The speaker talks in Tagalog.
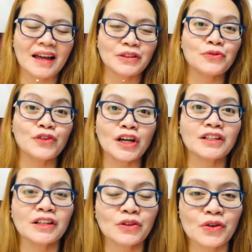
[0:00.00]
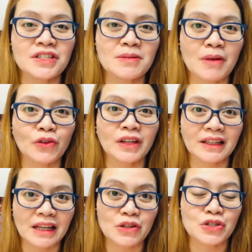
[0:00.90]
itong vlog na to is about
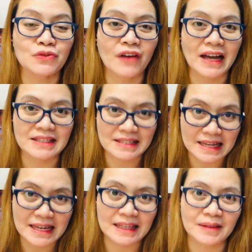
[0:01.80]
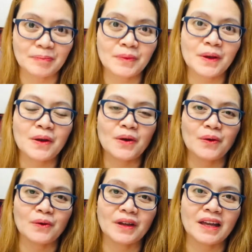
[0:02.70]
tetanus vaccine.
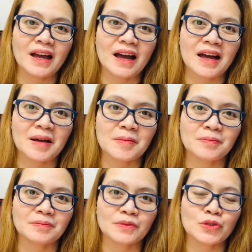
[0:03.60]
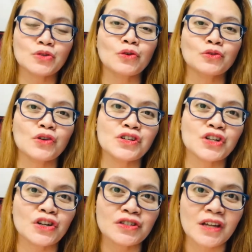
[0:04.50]
Okay, um, gusto ko to
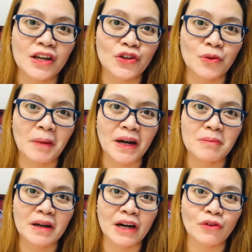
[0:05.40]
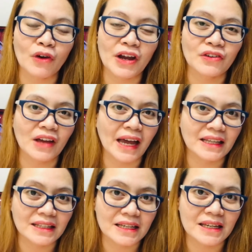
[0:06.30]
i-share sa inyo para magkaroon kayo na
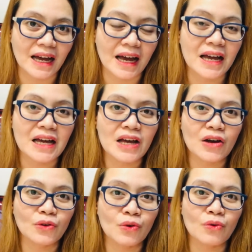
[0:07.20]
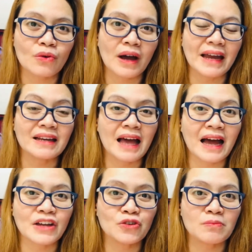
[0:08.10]
idea kung
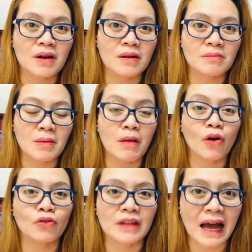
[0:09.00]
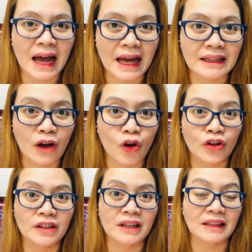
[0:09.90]
kailangan nyo bang mabakunahan ng
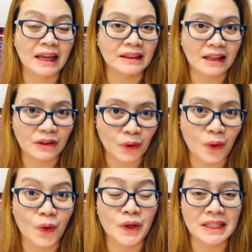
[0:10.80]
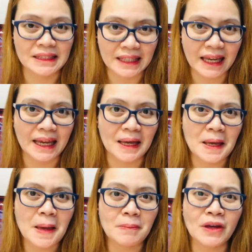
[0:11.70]
kontra tetano o hindi.
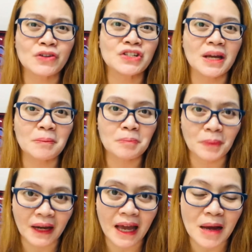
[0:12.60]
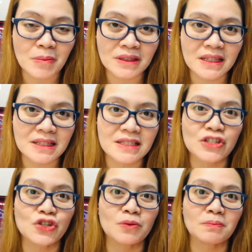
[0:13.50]
Pero syempre, ang
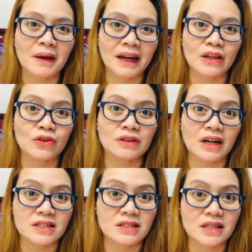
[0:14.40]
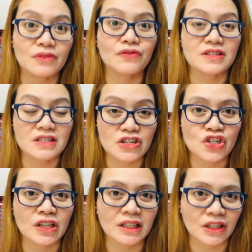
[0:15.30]
magdidesisyon pa rin yung trusted
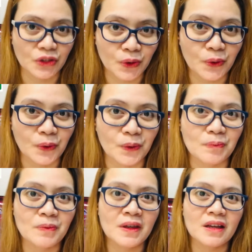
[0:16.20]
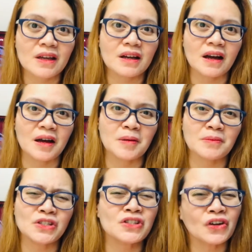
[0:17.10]
physician ninyo. Um, i
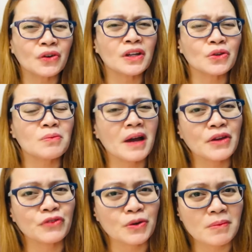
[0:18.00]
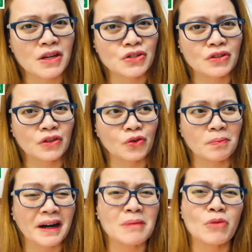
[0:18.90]
share ko na itong mga information na to
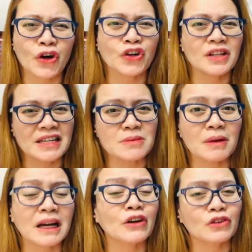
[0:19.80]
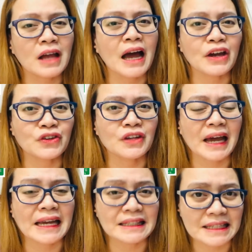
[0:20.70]
para more or less magkaroon na kayo na
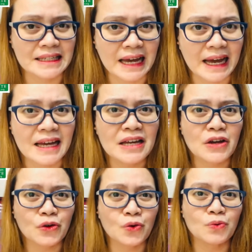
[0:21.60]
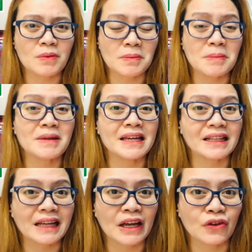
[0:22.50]
idea kung mabibigyan
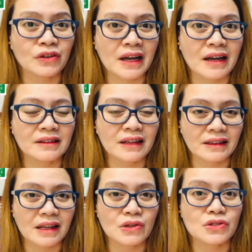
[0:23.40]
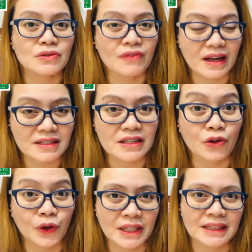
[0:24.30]
kayo ng tetanus vaccine
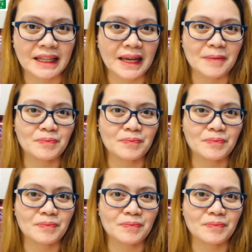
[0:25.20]
o hindi.